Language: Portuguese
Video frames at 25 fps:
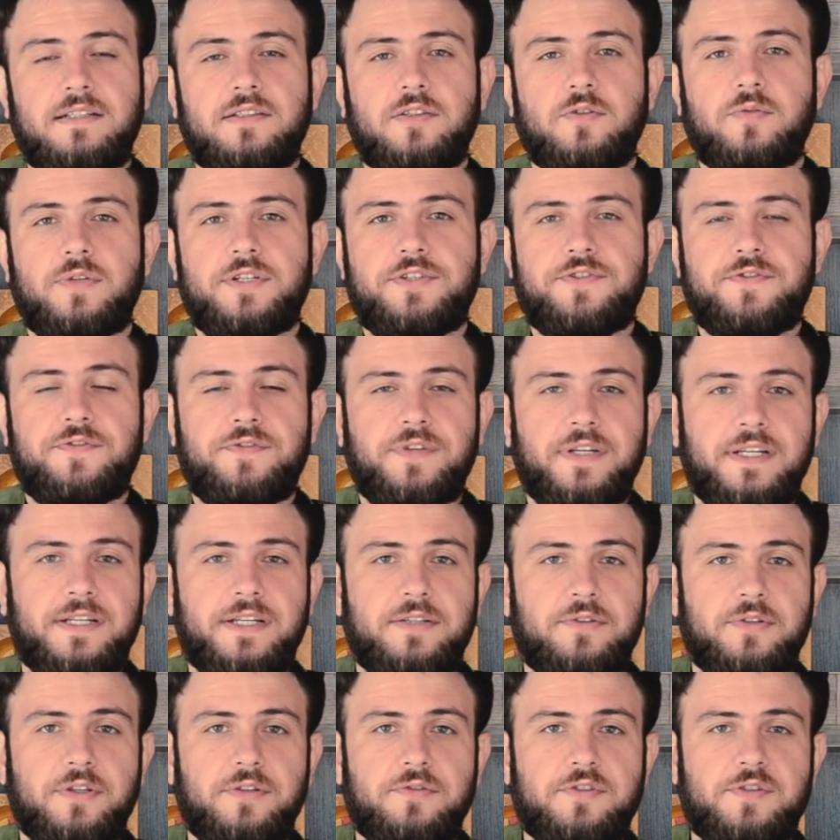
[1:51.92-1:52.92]
é um
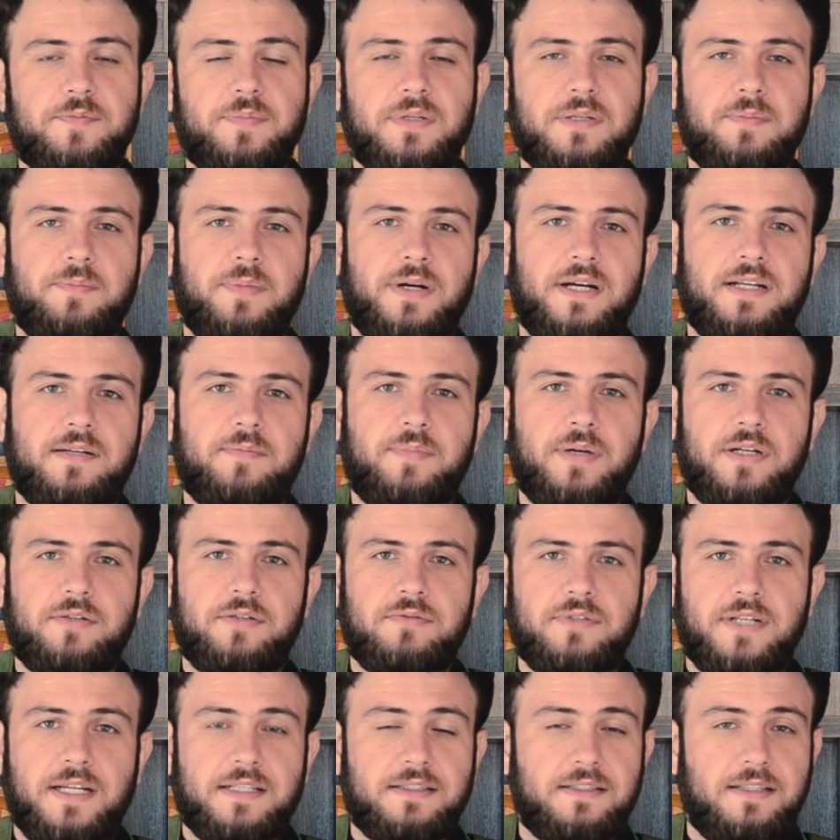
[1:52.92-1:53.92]
advento que nos prepara para
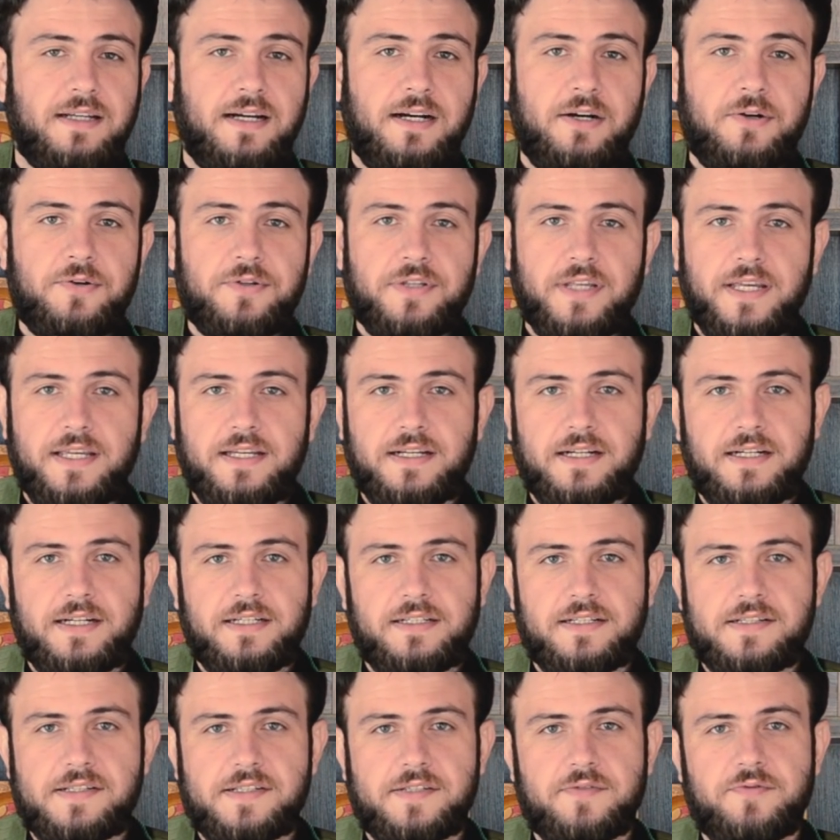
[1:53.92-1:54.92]
o Natal, que é a
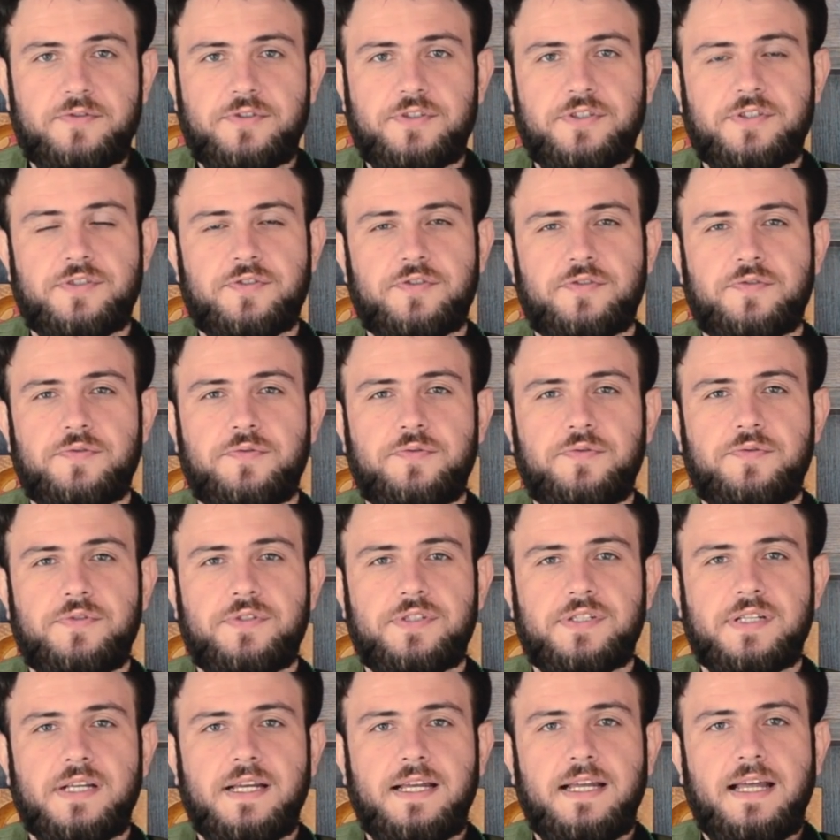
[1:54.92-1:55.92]
encarnação de
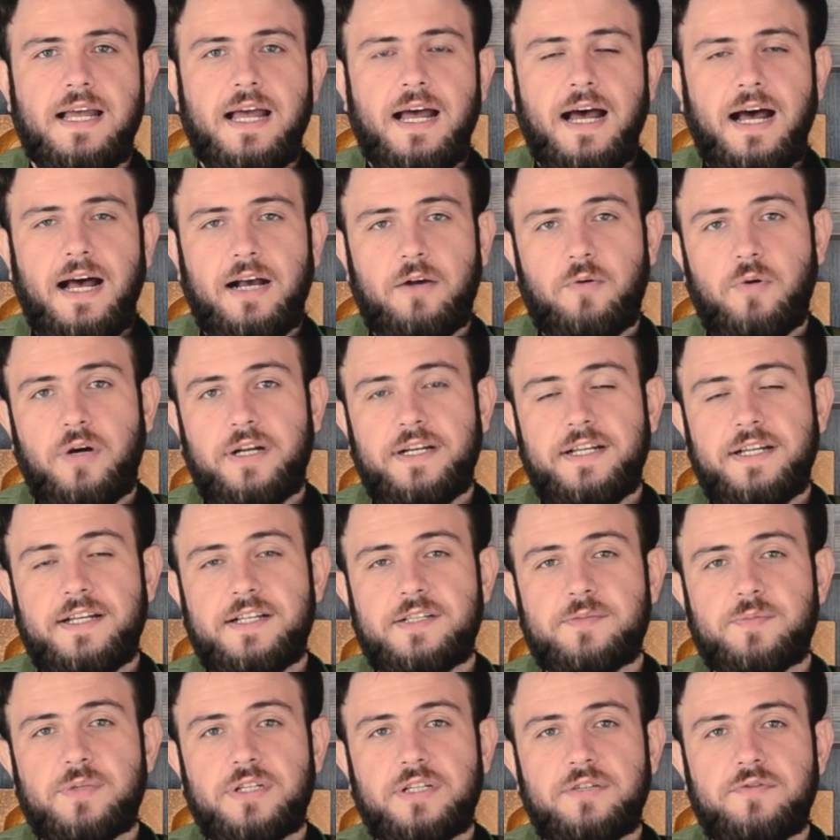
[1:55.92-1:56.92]
Jesus, a
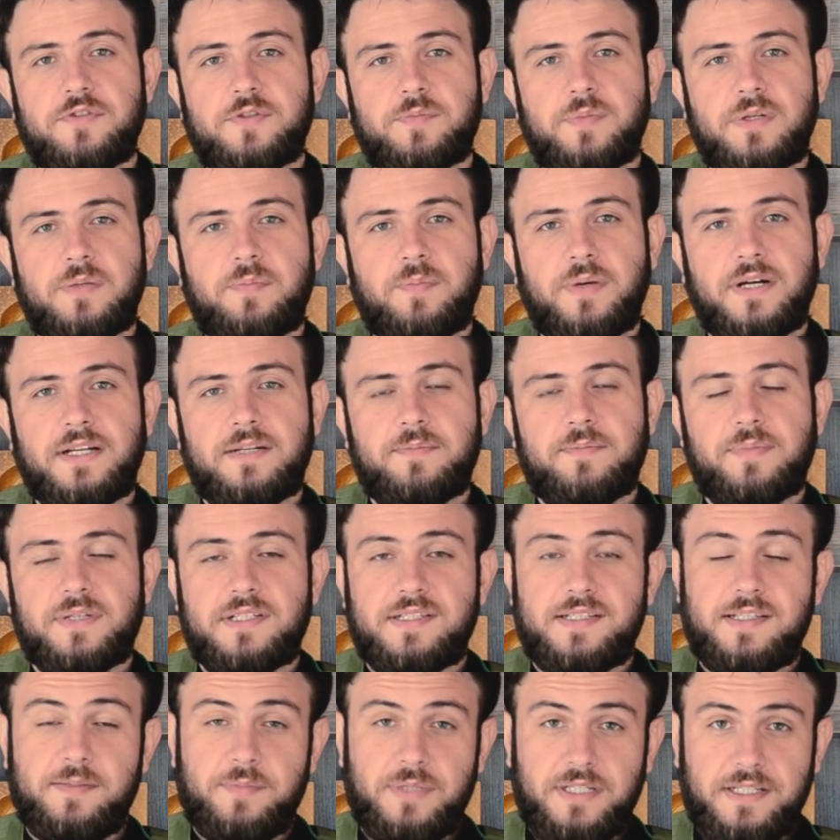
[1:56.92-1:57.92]
quaresma que nos prepara para a
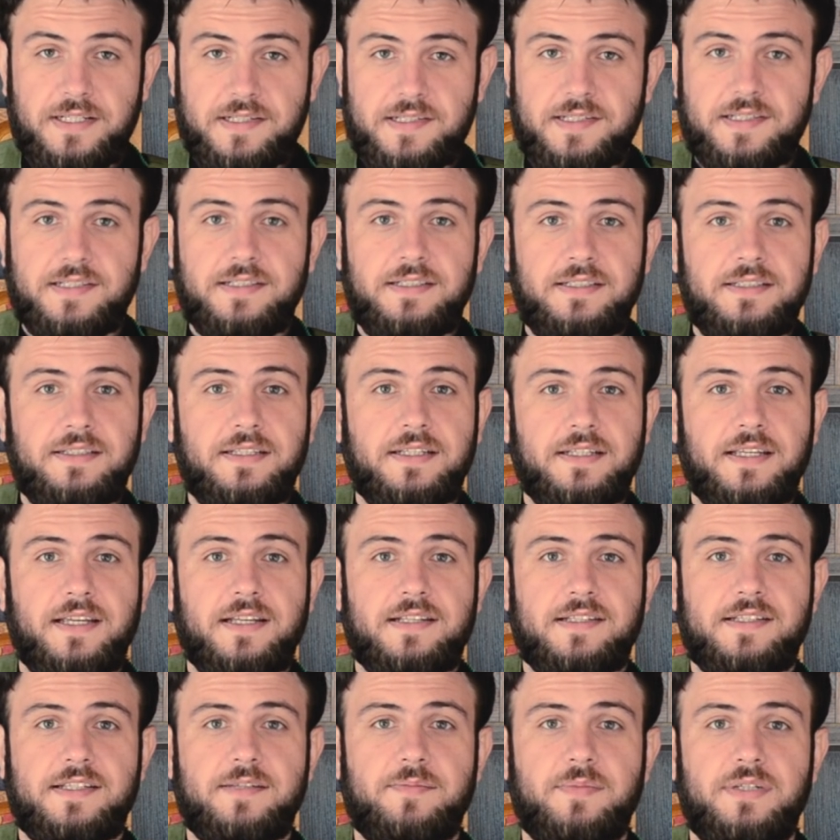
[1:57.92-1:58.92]
Semana Santa, que é a
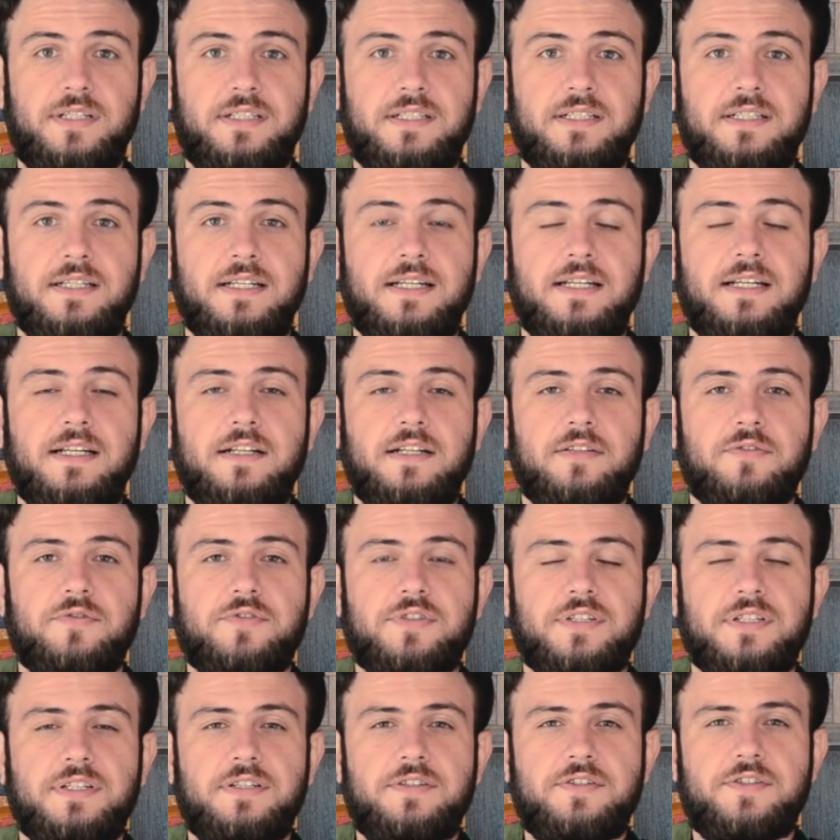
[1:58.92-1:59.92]
semana dos
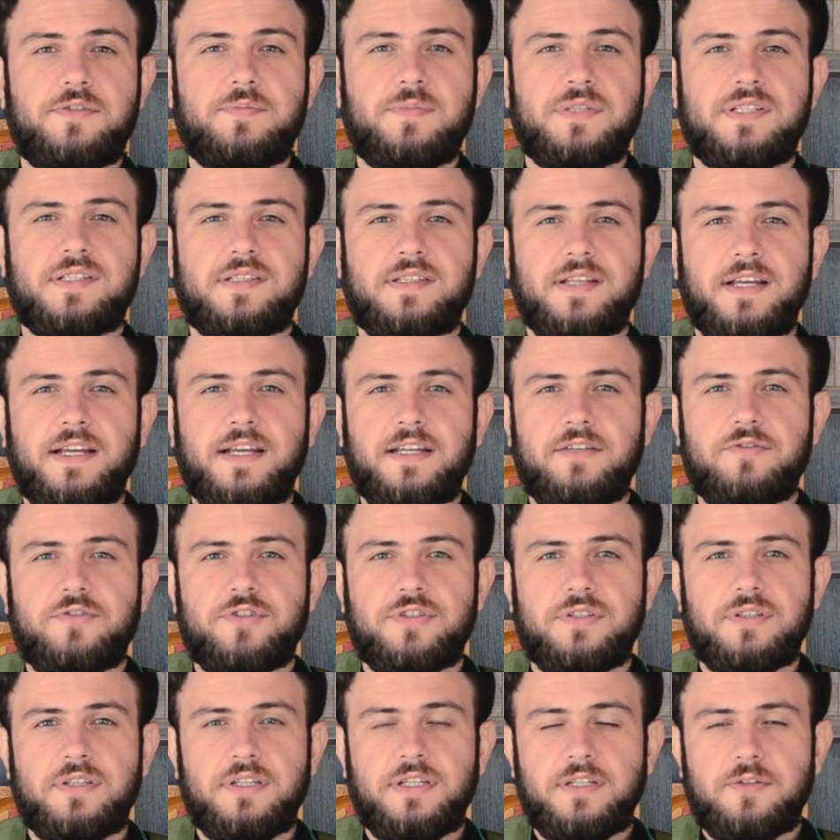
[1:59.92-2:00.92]
grandes mistérios
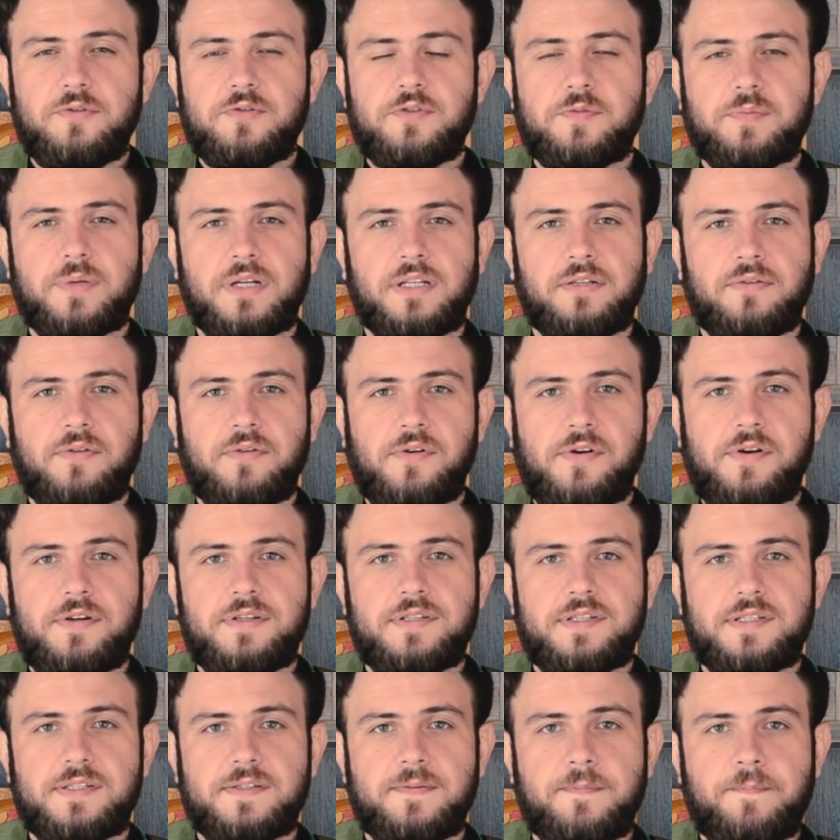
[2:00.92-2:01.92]
de Deus para
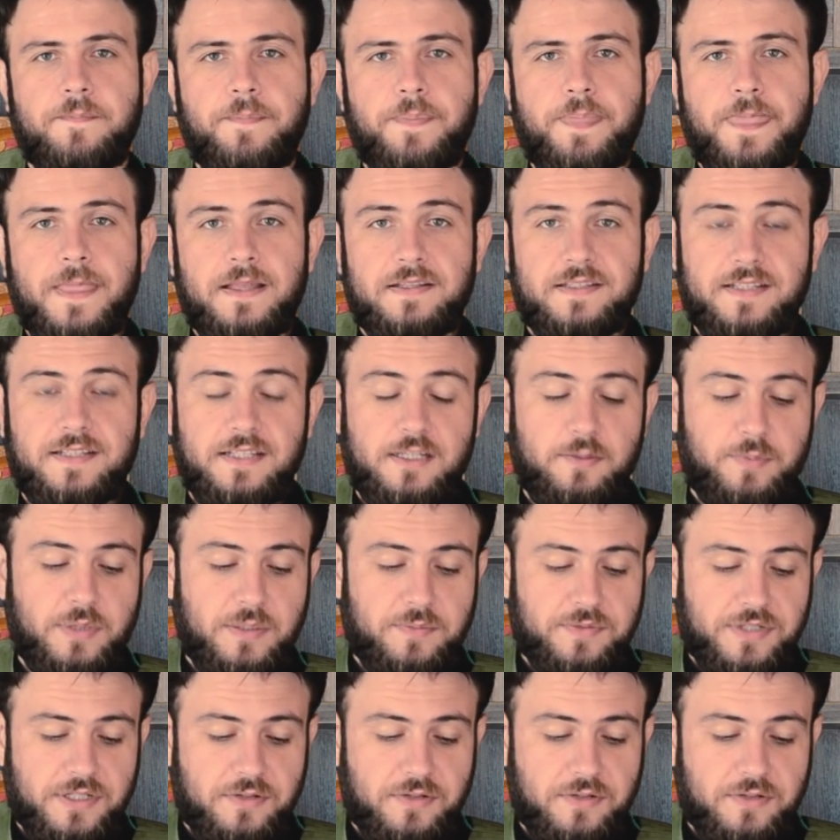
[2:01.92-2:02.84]
nós, Celebramos